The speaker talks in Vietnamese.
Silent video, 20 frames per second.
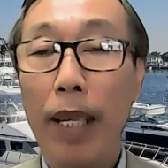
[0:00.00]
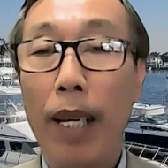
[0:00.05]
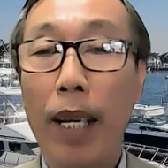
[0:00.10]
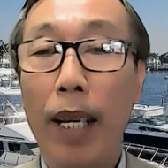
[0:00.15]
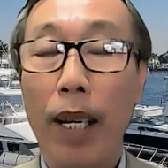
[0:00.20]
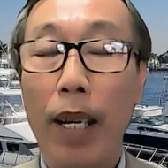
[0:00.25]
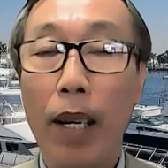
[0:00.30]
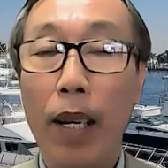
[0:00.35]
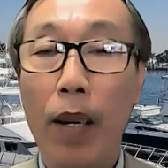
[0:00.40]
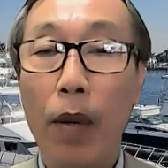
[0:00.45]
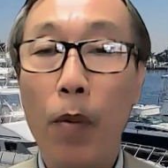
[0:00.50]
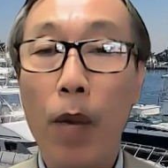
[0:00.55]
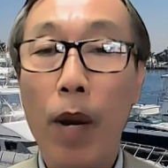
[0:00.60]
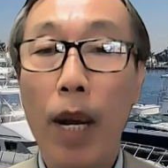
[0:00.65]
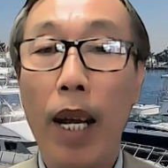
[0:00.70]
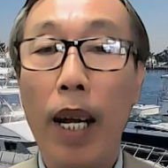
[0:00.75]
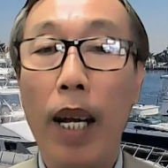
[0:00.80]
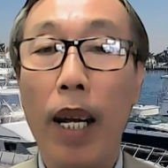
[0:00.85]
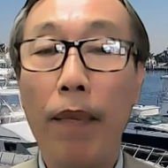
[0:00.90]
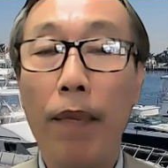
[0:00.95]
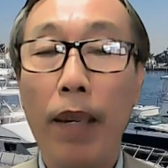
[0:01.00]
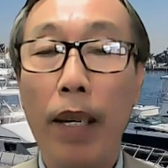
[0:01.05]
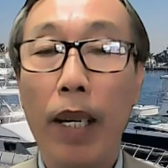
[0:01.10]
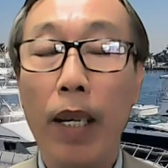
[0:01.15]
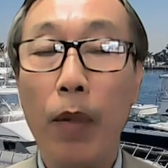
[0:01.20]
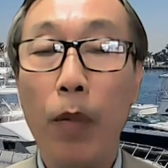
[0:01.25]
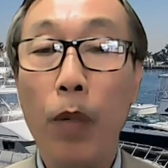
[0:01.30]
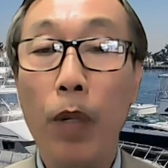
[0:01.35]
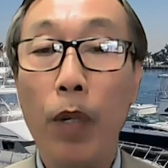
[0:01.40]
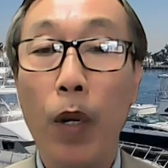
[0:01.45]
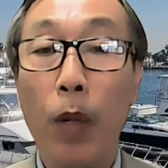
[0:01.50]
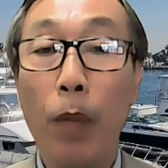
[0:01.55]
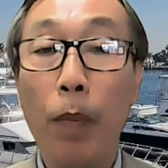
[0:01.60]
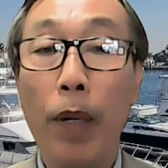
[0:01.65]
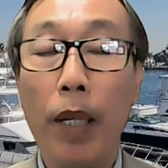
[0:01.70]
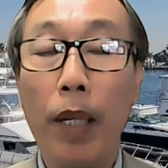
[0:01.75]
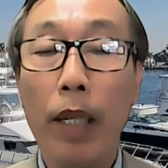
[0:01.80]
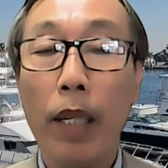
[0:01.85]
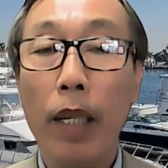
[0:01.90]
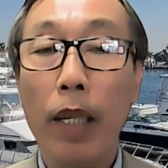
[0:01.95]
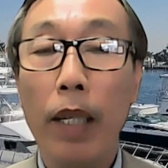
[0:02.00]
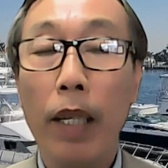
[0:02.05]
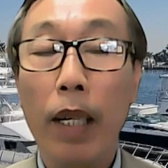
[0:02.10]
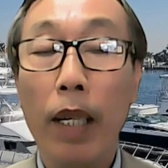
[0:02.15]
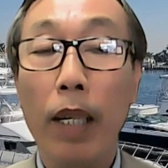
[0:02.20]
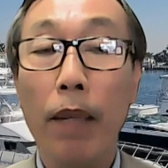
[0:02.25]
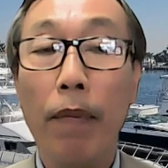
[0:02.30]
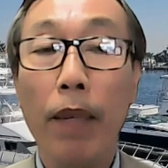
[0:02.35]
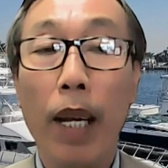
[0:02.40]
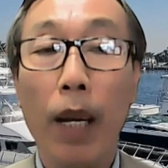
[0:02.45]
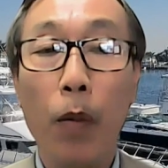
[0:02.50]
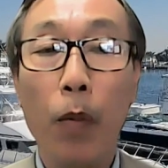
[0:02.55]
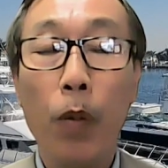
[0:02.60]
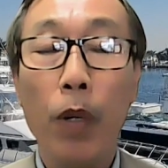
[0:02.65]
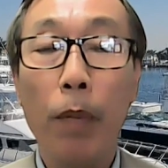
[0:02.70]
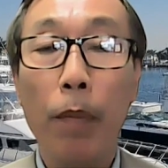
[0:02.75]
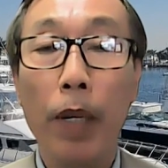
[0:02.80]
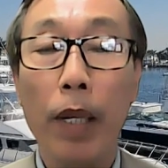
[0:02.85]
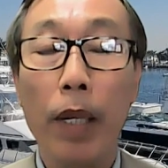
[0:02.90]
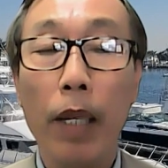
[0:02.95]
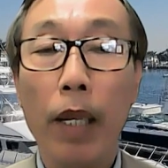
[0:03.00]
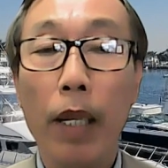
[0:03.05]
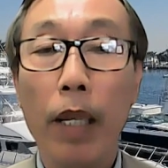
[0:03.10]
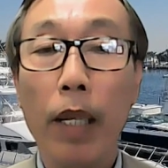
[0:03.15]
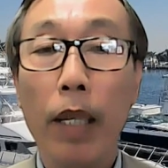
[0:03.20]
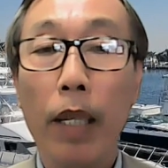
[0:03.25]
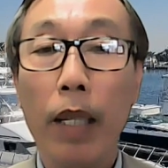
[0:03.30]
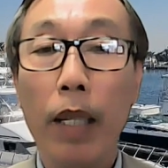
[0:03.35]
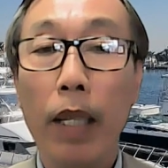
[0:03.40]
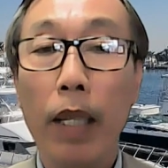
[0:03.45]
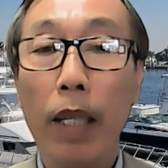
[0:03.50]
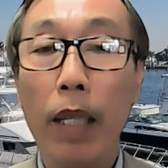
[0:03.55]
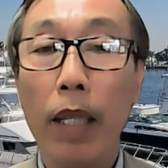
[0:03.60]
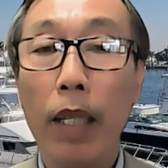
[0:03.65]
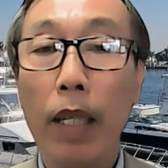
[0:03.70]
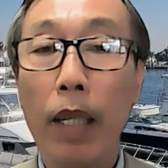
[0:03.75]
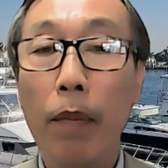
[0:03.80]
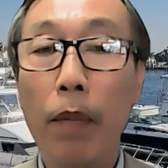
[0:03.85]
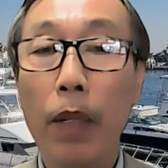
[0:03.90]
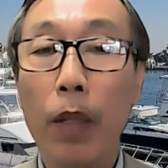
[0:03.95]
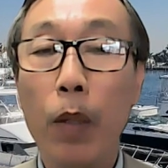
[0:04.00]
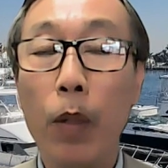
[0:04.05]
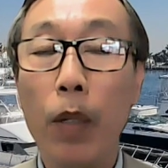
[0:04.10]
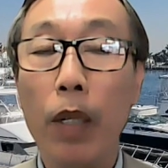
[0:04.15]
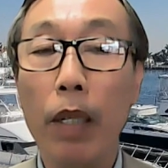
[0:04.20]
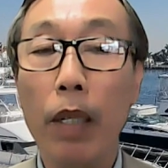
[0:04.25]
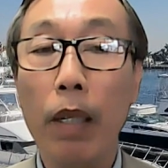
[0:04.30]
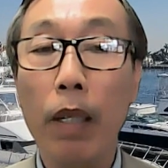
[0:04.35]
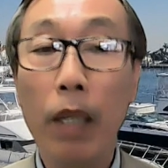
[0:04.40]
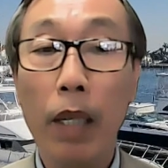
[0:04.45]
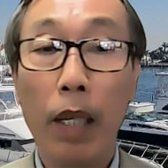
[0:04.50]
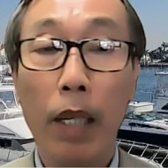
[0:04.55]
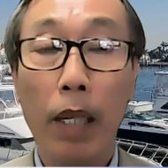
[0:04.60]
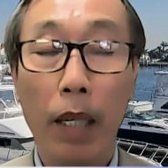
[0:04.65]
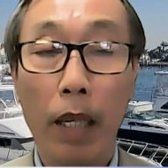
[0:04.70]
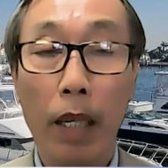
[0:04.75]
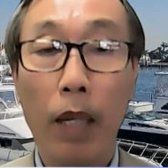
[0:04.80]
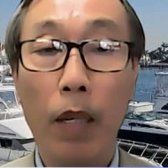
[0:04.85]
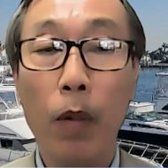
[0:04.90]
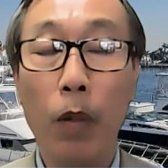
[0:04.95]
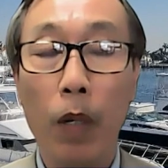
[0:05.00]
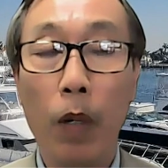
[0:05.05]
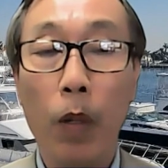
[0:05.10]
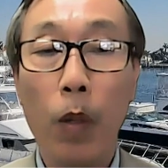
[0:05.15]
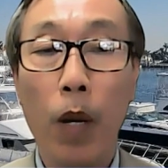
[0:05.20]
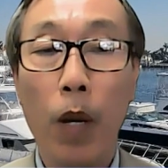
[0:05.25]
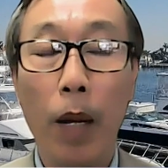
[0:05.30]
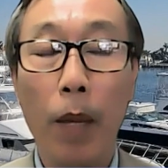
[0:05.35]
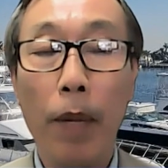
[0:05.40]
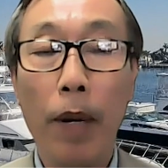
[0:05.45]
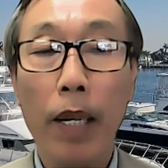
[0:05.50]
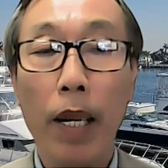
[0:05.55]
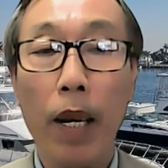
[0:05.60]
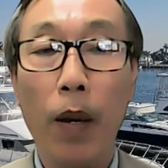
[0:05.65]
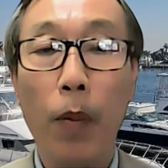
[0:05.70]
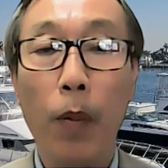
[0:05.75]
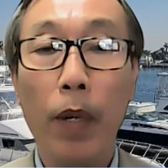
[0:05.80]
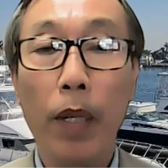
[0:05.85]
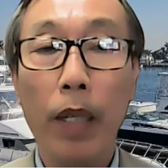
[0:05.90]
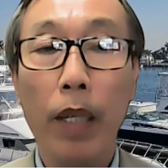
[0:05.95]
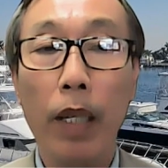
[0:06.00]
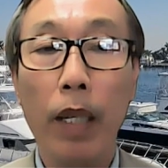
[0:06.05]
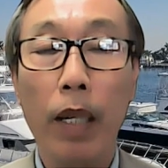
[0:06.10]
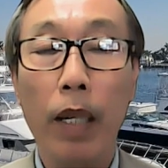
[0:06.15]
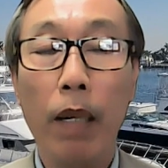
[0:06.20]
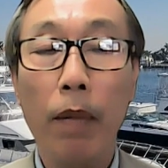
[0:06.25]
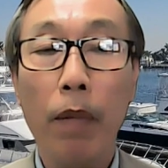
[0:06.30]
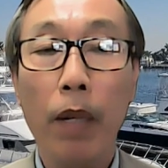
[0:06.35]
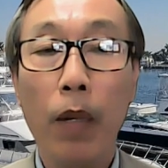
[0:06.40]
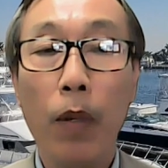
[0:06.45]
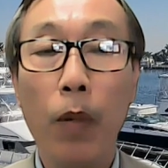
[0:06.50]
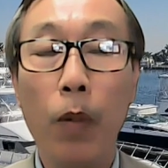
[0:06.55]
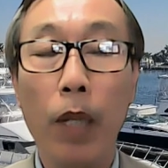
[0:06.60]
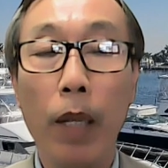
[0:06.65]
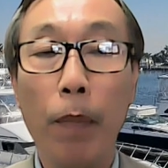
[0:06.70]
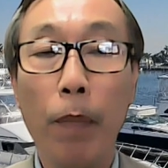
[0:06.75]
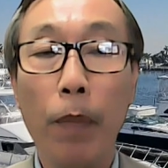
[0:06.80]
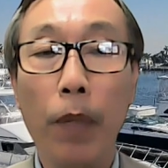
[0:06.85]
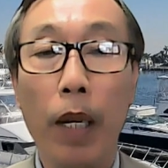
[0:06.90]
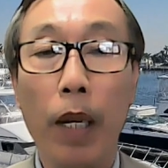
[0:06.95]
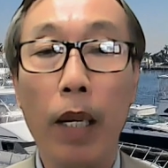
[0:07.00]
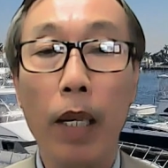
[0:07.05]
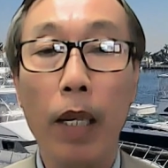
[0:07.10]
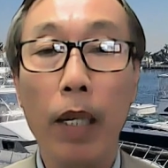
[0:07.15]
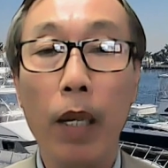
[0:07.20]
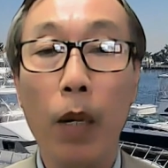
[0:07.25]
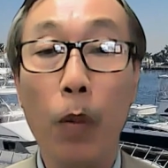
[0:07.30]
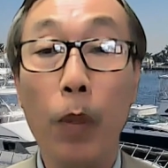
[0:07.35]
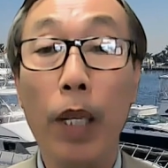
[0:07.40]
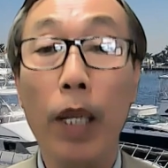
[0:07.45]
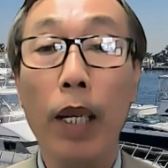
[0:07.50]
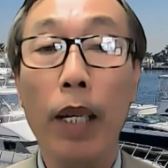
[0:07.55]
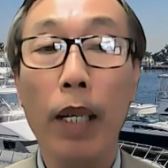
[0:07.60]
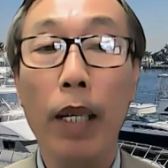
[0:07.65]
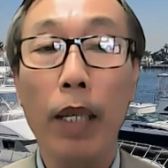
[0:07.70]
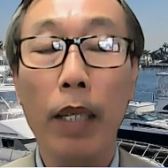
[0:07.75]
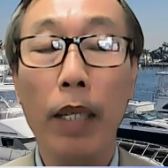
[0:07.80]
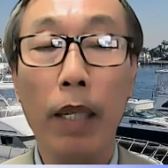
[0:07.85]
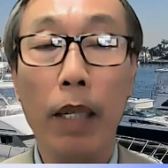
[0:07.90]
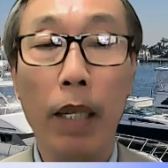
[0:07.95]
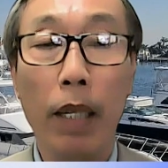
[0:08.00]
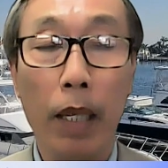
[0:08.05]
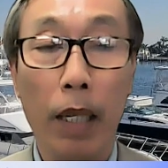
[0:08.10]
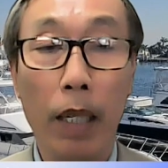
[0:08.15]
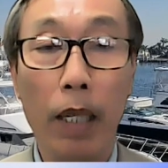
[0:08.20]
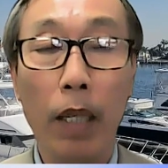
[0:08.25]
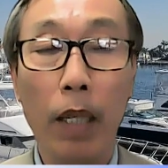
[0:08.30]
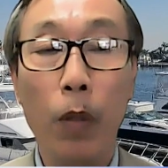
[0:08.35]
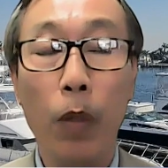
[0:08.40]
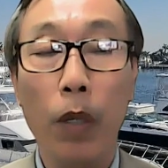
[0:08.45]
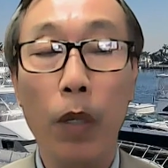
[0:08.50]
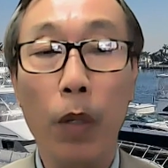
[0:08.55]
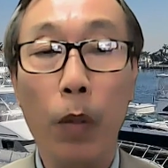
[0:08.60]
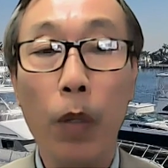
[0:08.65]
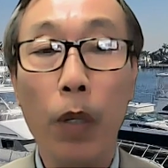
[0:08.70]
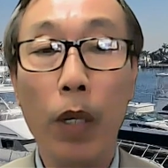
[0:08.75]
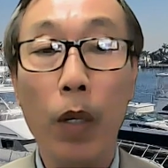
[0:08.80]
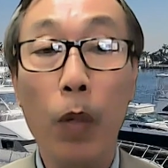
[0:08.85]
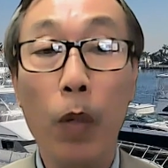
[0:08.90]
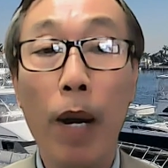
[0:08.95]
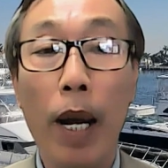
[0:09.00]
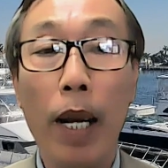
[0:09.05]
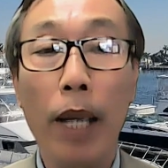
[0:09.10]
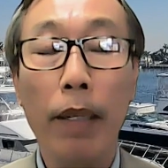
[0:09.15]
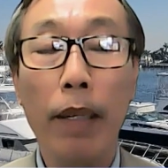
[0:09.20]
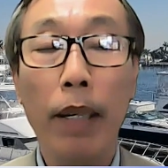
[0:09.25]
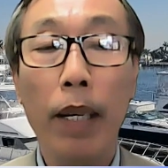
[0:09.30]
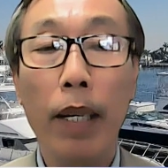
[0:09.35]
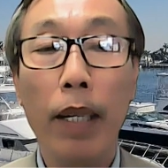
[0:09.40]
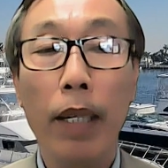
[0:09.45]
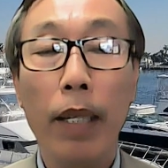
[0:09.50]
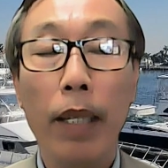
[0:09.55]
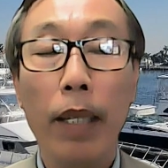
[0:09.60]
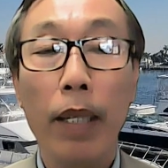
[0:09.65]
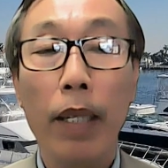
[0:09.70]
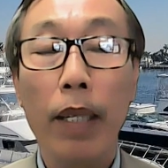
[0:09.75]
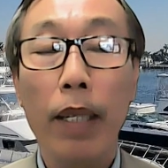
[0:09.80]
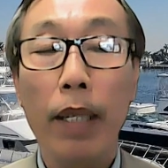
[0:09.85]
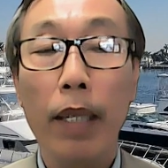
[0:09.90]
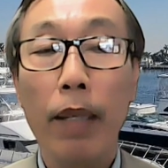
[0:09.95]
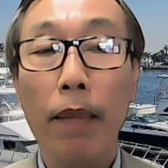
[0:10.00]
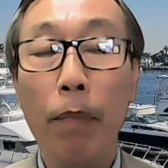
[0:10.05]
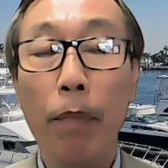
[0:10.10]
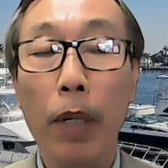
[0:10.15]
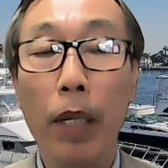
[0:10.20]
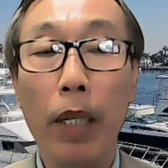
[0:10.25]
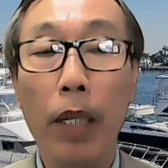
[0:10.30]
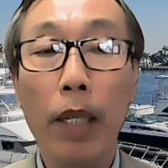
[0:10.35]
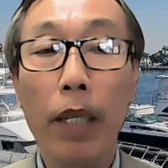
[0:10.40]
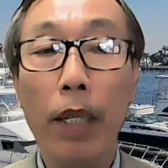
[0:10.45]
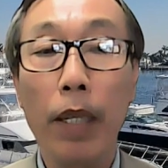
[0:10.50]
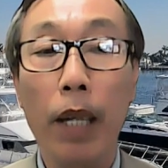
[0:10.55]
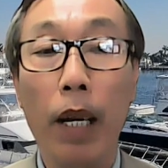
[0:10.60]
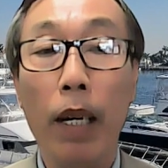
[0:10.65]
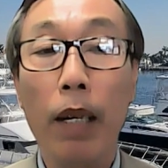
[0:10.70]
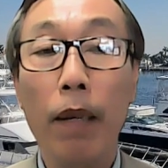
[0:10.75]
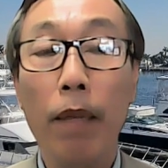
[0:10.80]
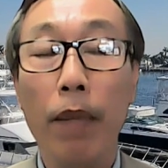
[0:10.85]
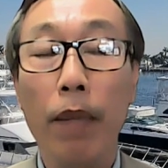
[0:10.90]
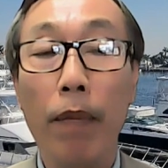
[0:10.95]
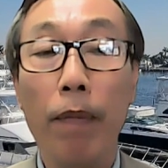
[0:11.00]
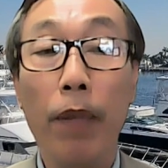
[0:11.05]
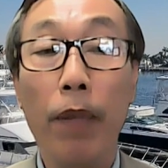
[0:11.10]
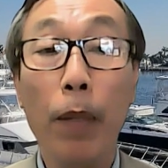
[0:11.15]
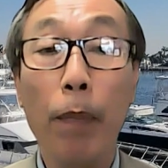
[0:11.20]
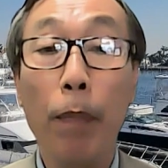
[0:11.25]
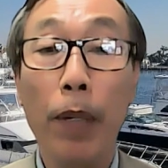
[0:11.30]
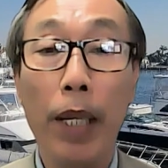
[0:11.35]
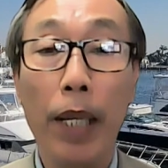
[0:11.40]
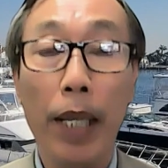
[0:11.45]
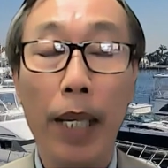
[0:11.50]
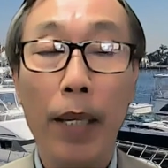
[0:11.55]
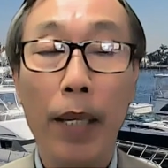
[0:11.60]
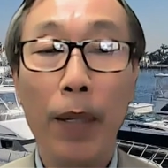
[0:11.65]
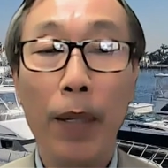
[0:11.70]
uh, quan hệ với lại quân đội Mỹ nhất là với hải quân Mỹ trong cái tuần trước khi cuộc đối thoại bắt đầu thì có cái cuộc tập trận đầu tiên giữa lực lượng thuyền duyên của ba nước Mỹ, Nhật và Philippines.